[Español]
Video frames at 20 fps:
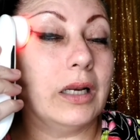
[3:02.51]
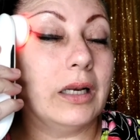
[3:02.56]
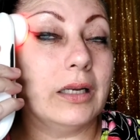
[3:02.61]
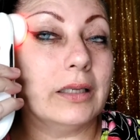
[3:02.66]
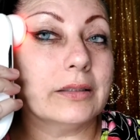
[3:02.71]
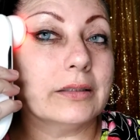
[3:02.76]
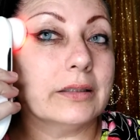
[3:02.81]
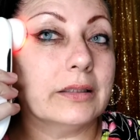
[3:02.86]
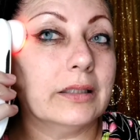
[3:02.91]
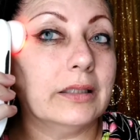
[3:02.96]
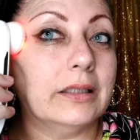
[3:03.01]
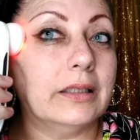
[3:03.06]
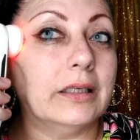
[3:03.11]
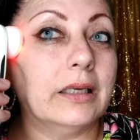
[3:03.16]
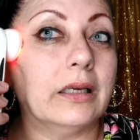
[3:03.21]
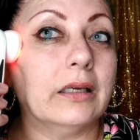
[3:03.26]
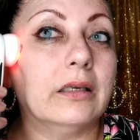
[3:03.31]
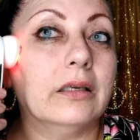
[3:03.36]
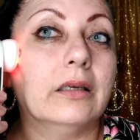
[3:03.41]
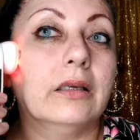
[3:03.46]
la
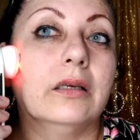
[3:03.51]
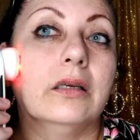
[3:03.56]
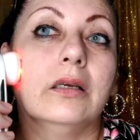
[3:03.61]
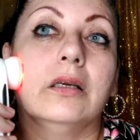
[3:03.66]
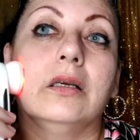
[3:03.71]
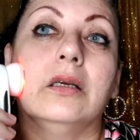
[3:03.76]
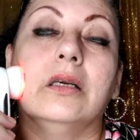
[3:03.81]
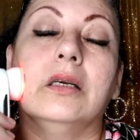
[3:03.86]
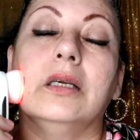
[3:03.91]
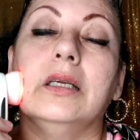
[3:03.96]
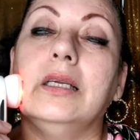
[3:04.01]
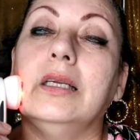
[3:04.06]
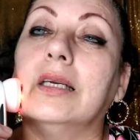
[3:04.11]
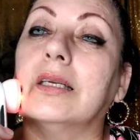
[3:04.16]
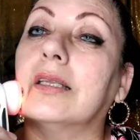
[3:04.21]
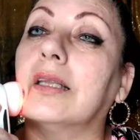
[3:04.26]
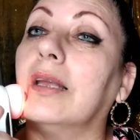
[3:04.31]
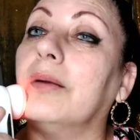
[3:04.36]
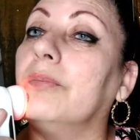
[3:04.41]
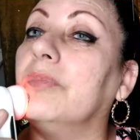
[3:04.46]
elastina y
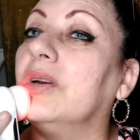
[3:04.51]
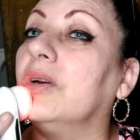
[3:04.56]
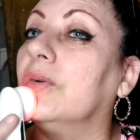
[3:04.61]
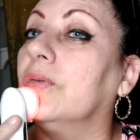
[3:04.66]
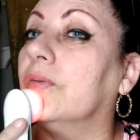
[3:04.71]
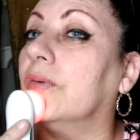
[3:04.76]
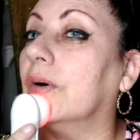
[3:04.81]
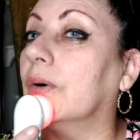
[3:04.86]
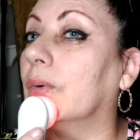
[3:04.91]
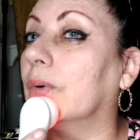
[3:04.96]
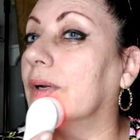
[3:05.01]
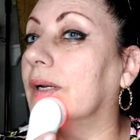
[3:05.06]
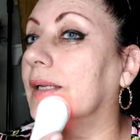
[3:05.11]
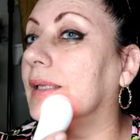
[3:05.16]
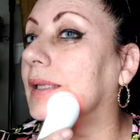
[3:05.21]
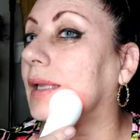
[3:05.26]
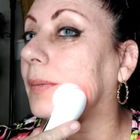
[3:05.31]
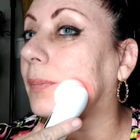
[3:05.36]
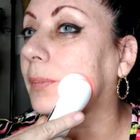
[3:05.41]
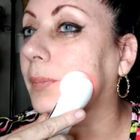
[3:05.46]
esta es mi
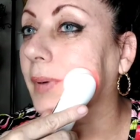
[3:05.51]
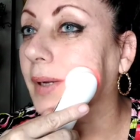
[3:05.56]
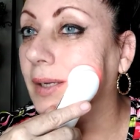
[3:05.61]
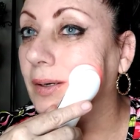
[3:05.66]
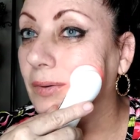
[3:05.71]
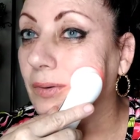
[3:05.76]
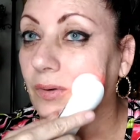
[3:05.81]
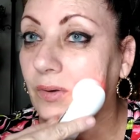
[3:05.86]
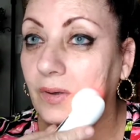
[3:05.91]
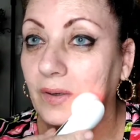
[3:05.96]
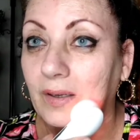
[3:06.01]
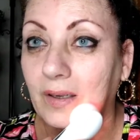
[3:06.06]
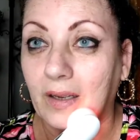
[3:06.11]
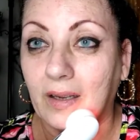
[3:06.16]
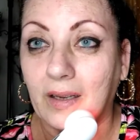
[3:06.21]
favorita, pero